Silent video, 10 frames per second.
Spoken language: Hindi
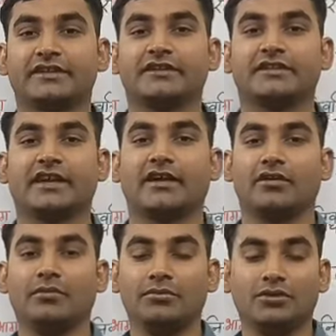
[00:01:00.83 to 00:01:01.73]
जैसा दिख रहा है
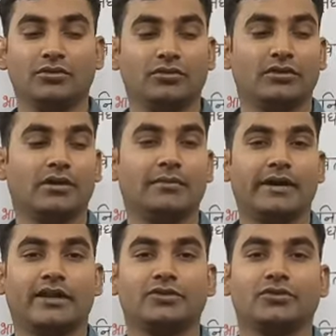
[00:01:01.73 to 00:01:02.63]
हम दो
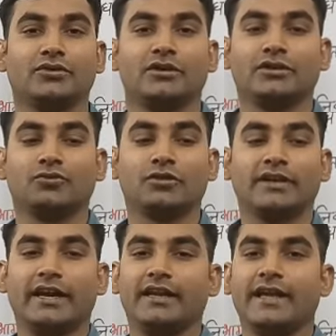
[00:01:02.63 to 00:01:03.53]
हमारे दो तो
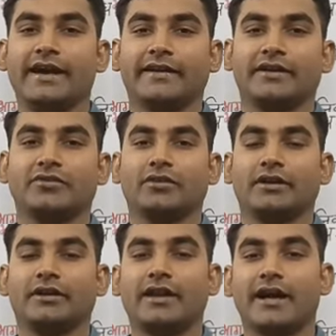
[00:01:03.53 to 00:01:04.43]
क्या है नागरिक हो
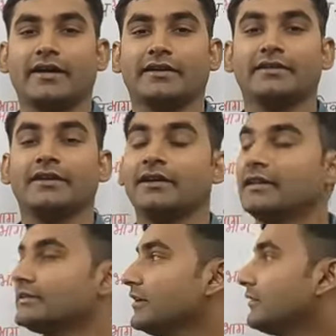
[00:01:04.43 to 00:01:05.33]
रहे हैं नागरिक
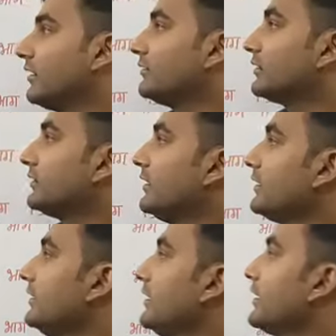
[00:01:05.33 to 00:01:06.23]
तो हम कह सकते
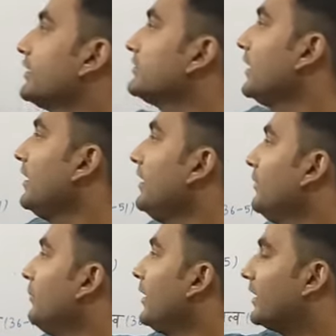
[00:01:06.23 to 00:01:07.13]
हैं कि नागरिकता
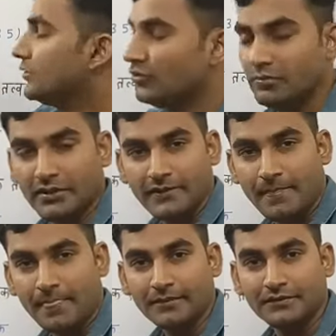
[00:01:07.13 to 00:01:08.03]
भाग दो में
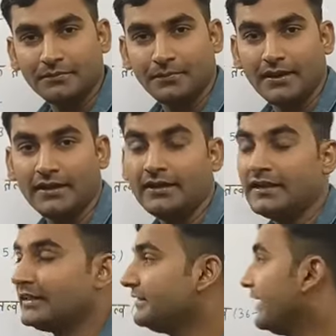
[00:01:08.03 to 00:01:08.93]
है सिंपल है
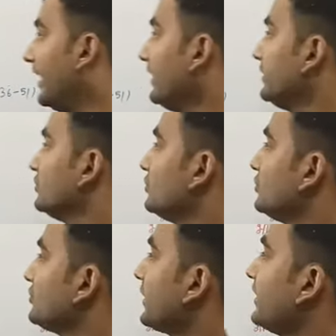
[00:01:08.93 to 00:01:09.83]
या
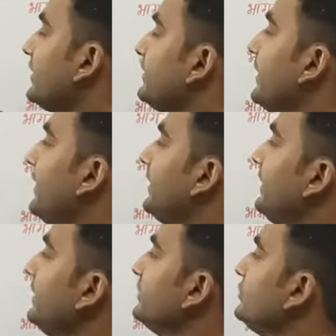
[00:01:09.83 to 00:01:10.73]
दूसरा तरीका है